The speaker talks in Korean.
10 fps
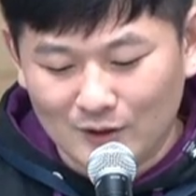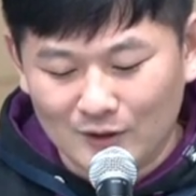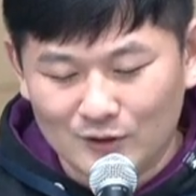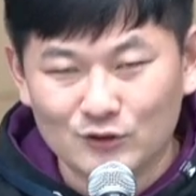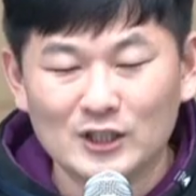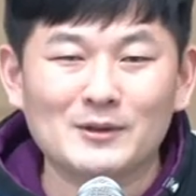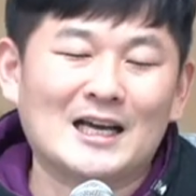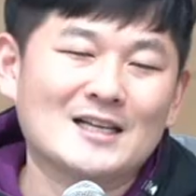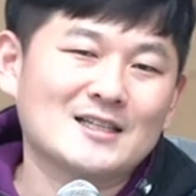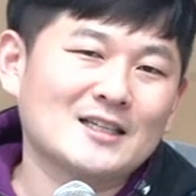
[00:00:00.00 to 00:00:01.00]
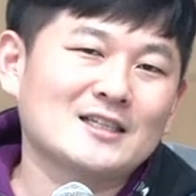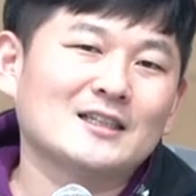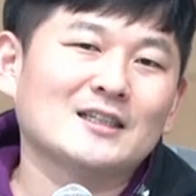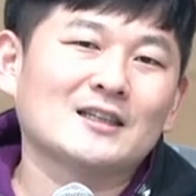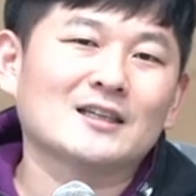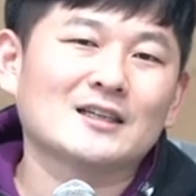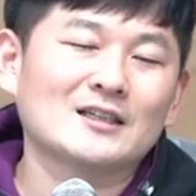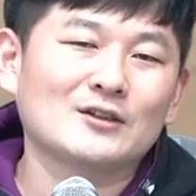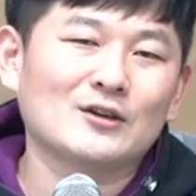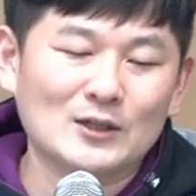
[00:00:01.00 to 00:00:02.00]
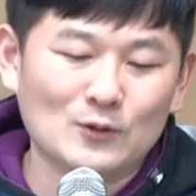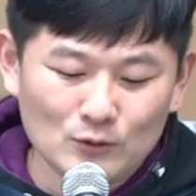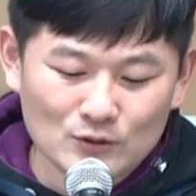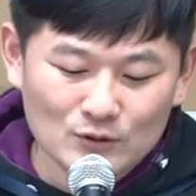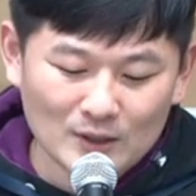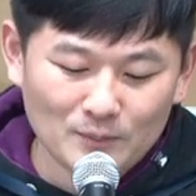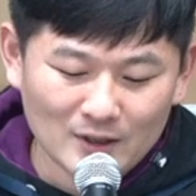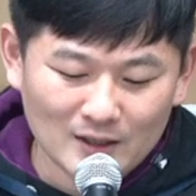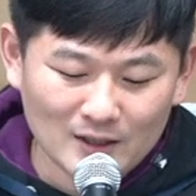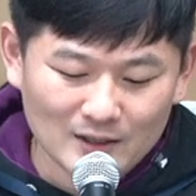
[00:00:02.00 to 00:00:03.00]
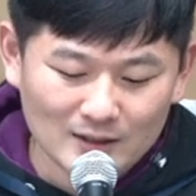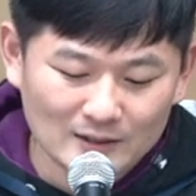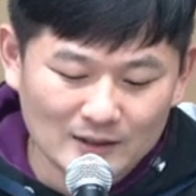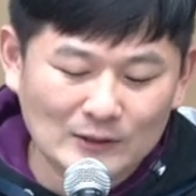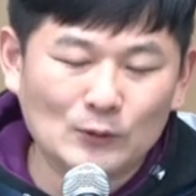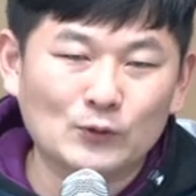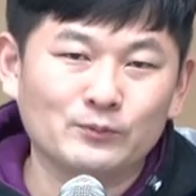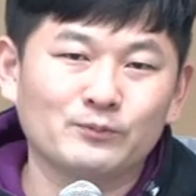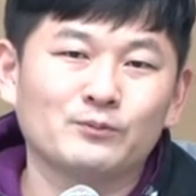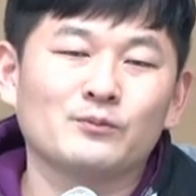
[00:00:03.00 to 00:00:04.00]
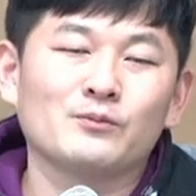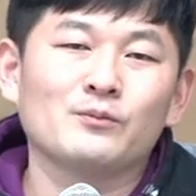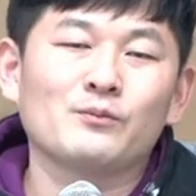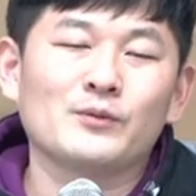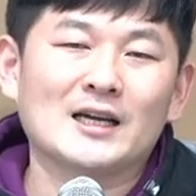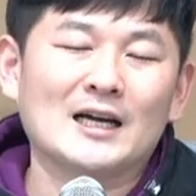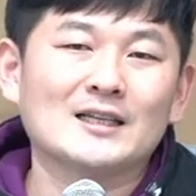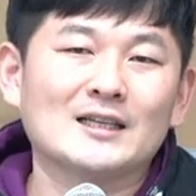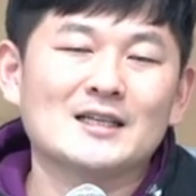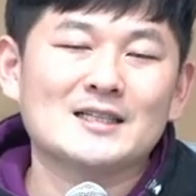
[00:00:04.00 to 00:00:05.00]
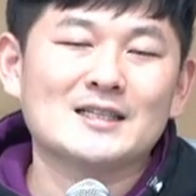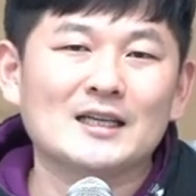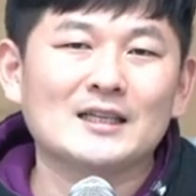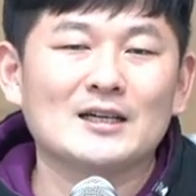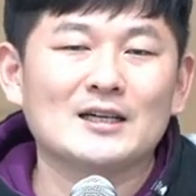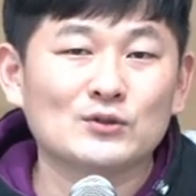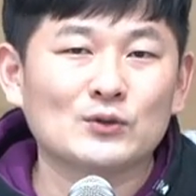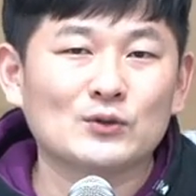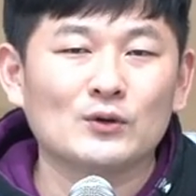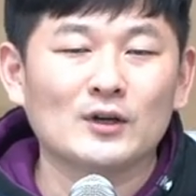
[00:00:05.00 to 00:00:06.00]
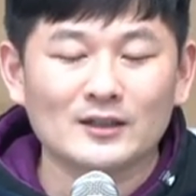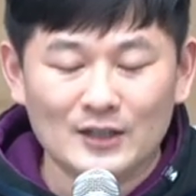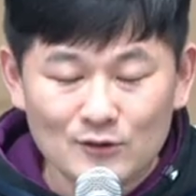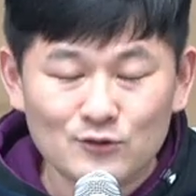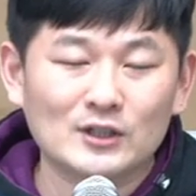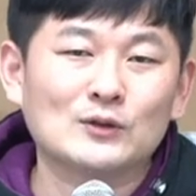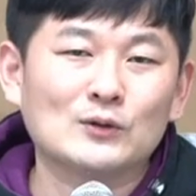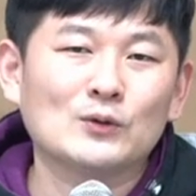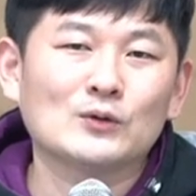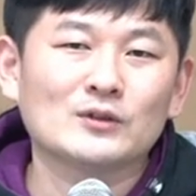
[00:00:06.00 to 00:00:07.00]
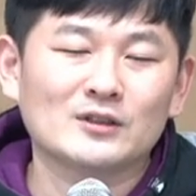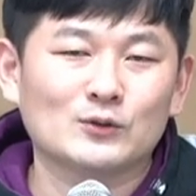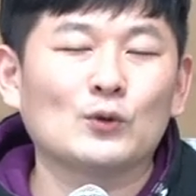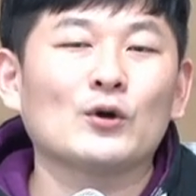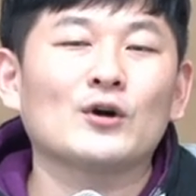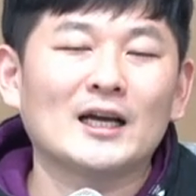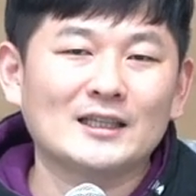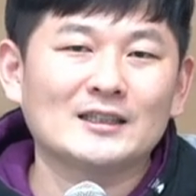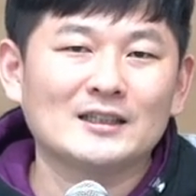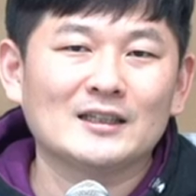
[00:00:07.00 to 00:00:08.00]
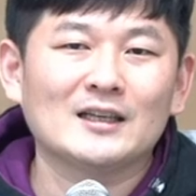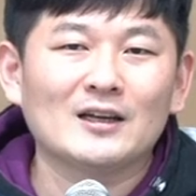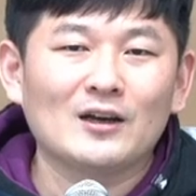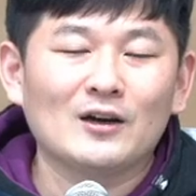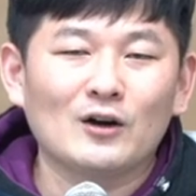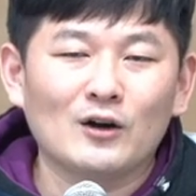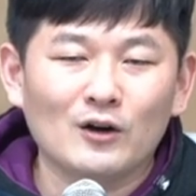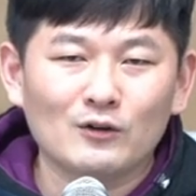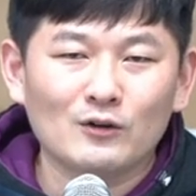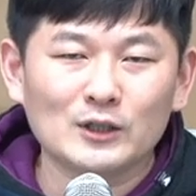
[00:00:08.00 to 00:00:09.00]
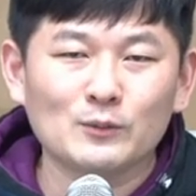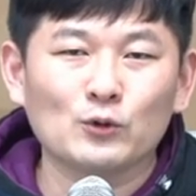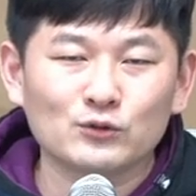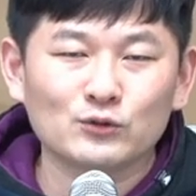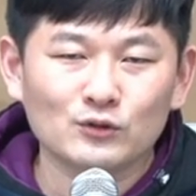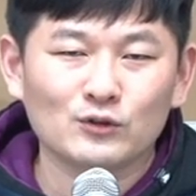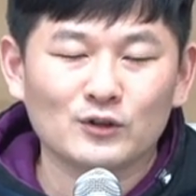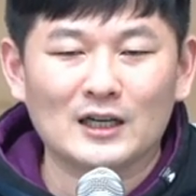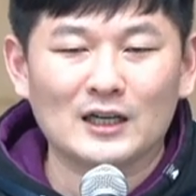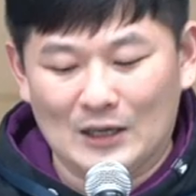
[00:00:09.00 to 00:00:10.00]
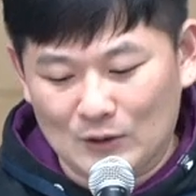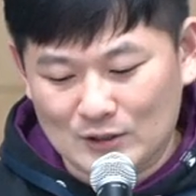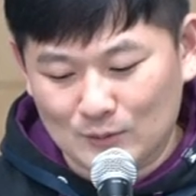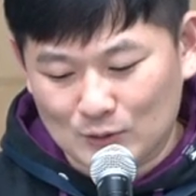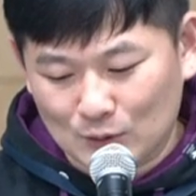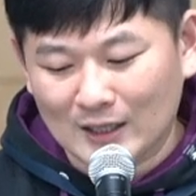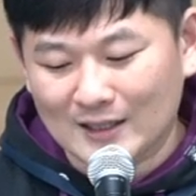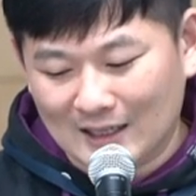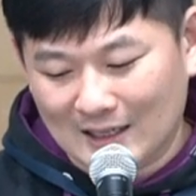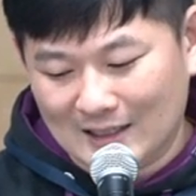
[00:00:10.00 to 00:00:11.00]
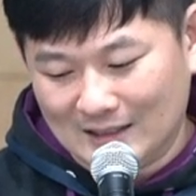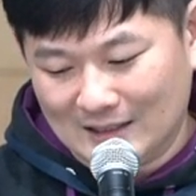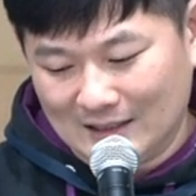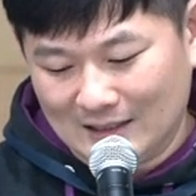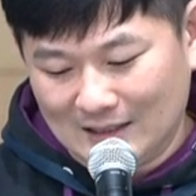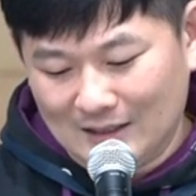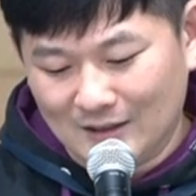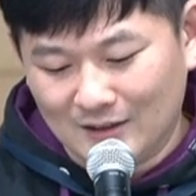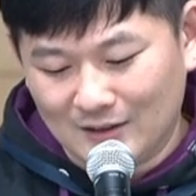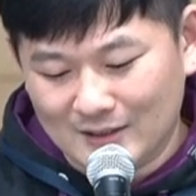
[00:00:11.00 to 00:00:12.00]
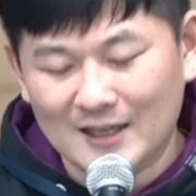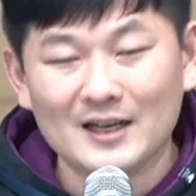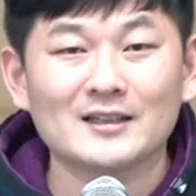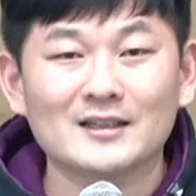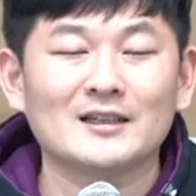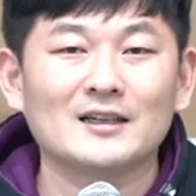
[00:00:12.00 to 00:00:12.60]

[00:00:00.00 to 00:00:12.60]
주님이 다스리시는 그러한 공정함과 의로움이 가득한 세상이 될수록 될수 있도록 노력하는 어, 우리 모두가 되었으면 좋겠다라는 어, 생각을